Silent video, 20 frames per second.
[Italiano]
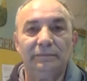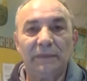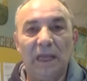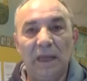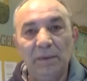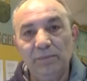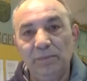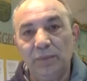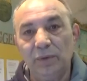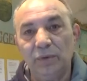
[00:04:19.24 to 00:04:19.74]

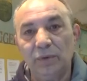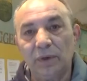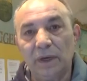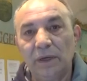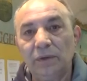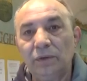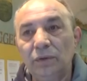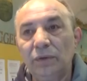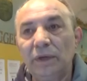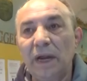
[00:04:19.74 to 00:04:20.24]
eppure
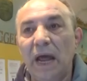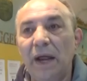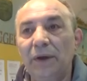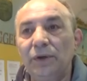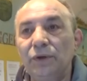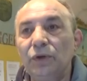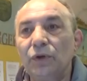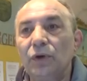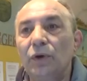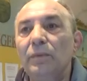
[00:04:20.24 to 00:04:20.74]
non
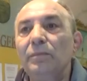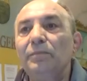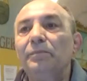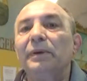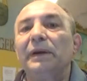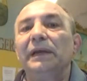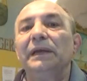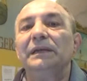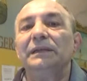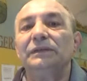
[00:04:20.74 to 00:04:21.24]
hanno
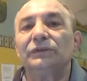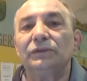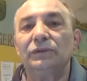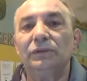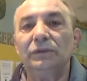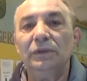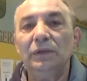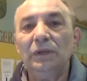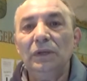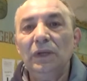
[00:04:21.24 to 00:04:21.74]

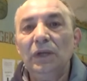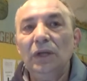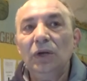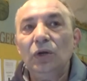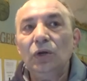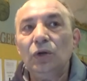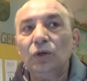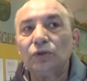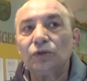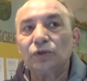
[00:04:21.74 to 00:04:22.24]
compreso
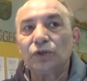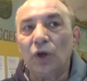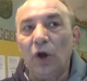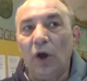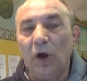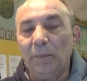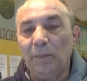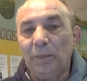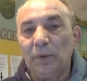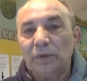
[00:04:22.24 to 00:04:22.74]
lo
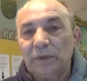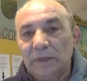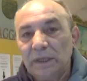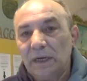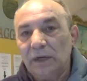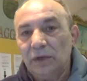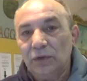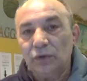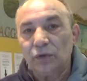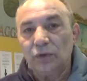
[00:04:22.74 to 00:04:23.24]
scopo
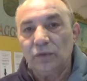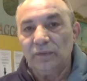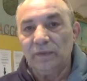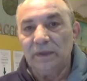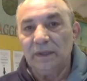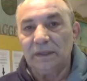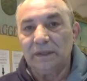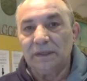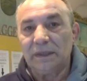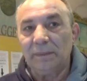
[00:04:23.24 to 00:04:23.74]
della loro
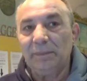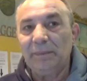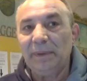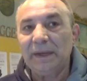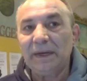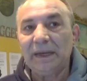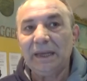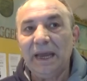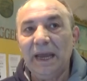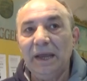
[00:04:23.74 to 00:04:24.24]
vita
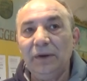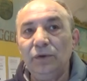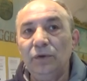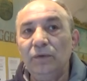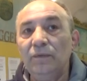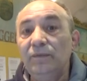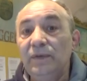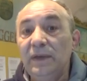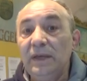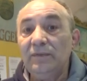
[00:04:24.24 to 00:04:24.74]
perché
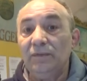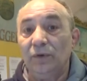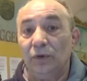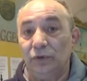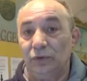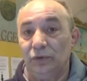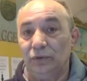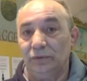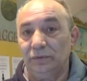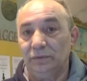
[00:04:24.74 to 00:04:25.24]
non
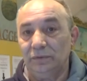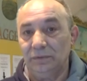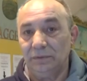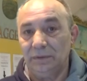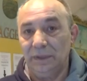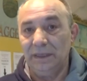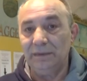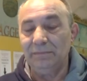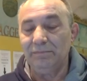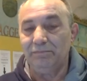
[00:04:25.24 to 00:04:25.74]
vivono
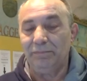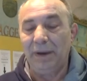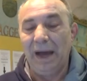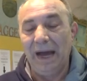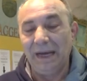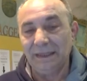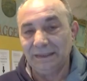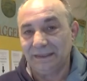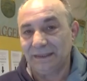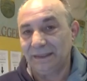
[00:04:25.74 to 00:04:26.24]
in
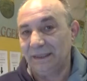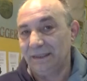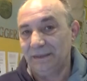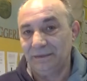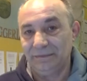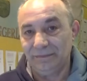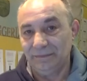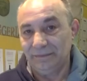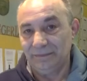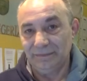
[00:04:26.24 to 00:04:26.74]
pace.
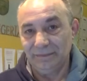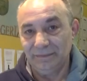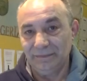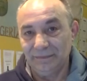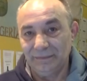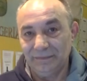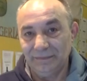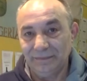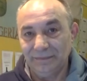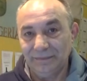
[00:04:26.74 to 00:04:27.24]

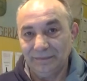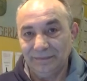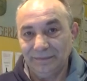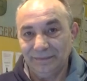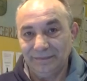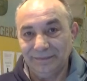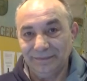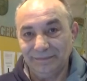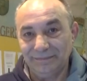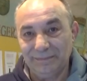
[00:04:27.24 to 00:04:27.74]

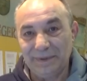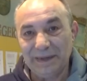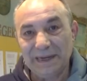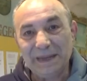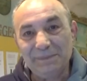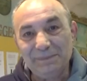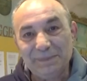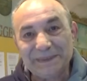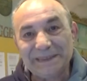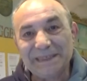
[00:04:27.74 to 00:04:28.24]

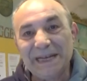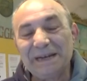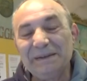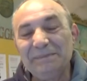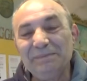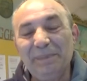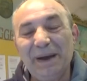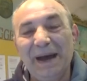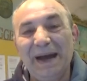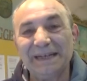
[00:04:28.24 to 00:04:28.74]
Perché per stare
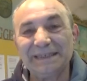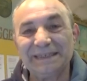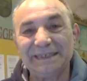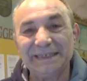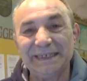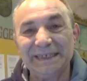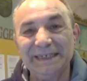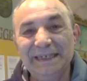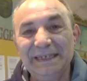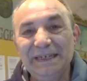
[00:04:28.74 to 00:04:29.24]
in
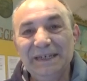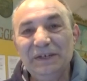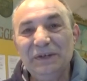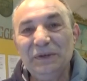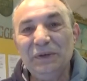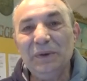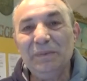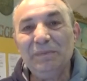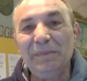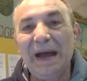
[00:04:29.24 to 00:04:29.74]
pace
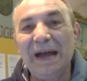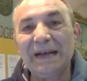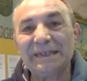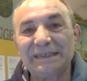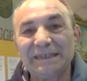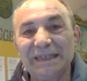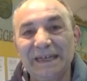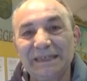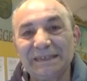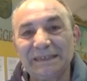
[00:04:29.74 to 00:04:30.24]
non
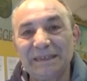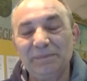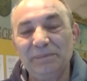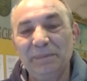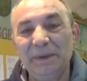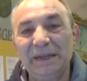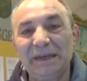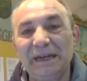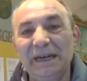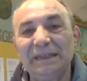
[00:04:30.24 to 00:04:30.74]
basta
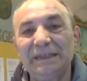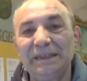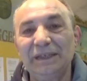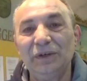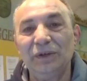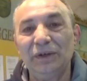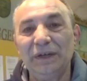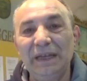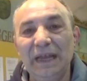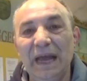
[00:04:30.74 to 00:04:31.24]
sapere la
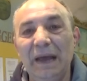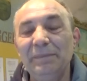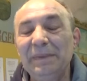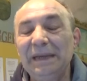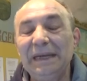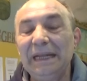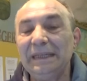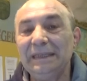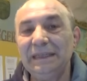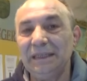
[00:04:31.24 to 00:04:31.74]
teoria a
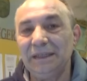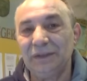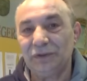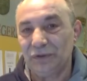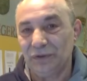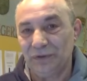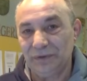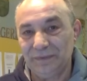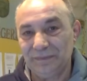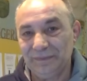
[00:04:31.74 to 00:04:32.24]

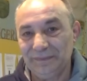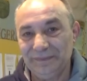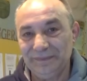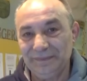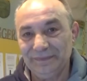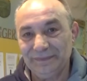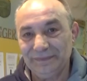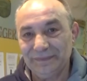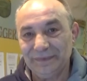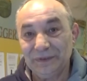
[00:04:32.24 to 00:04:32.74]
menadito
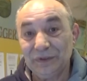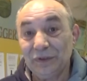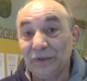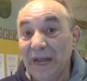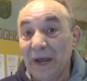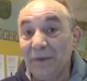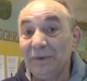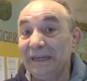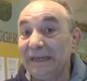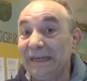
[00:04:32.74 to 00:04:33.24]
non
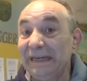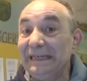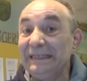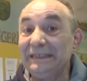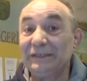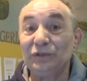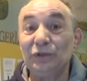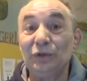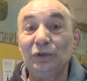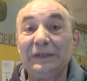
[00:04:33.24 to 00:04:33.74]
è una
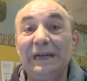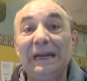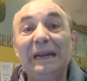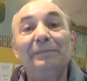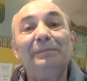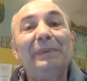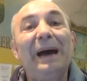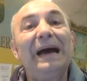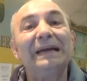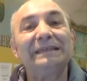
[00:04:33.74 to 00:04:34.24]
religione la
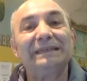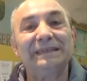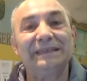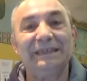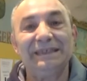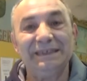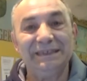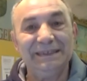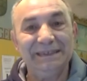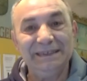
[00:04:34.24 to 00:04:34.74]

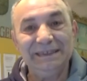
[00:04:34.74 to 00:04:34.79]
pace,